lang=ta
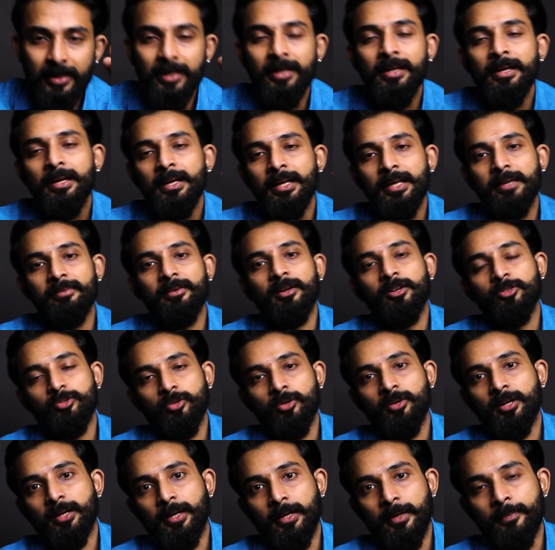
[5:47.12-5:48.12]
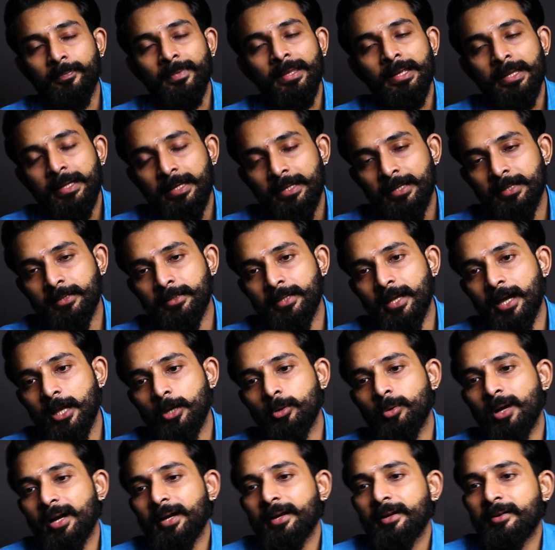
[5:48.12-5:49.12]
மாதிரி இவங்க சொல்கிறாங்க
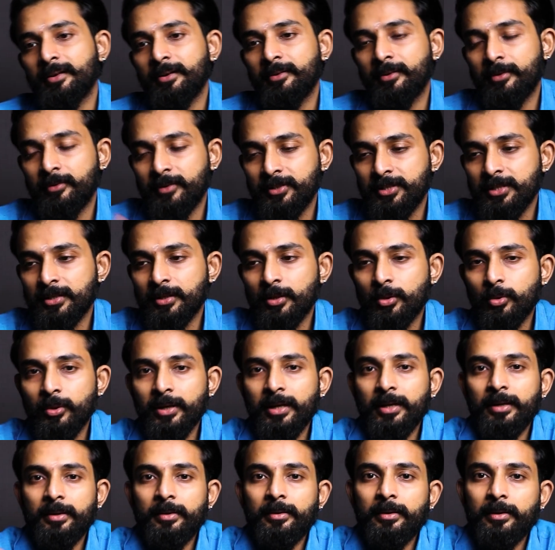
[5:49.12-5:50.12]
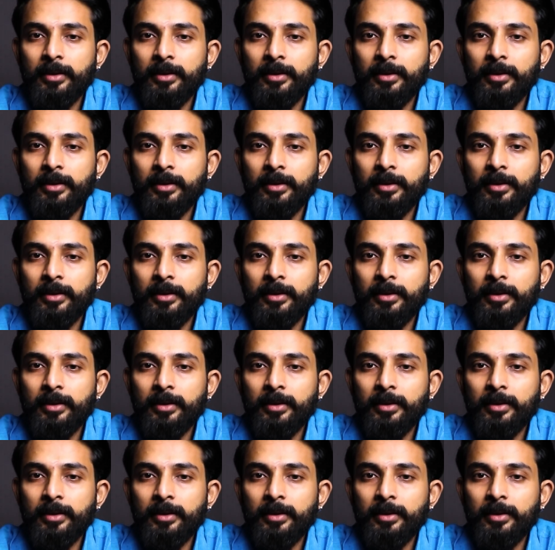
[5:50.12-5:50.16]
இருந்தாலும் அங்கே வச்சிருக்கக்கூடிய